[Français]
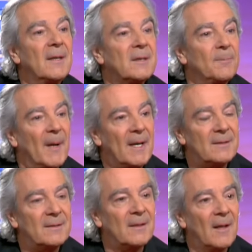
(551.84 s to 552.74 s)

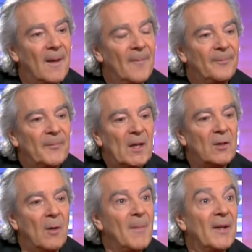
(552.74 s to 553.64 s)
l'espace
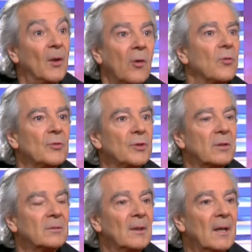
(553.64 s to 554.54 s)
comme un ange.
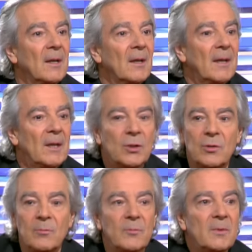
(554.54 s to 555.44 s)
Et
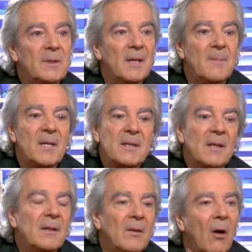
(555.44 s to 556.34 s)
je me disais, mais
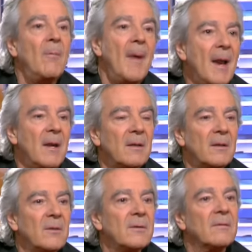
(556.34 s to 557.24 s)
c'est normal
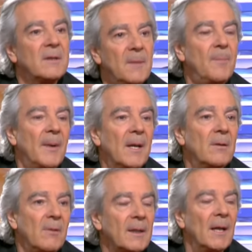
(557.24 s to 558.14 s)
que ce type ait
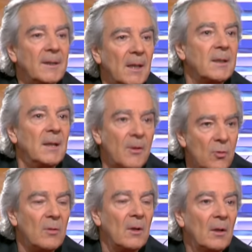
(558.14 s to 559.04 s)
eu la carrière qu'il a
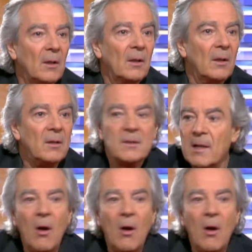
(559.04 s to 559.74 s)
eue. C'est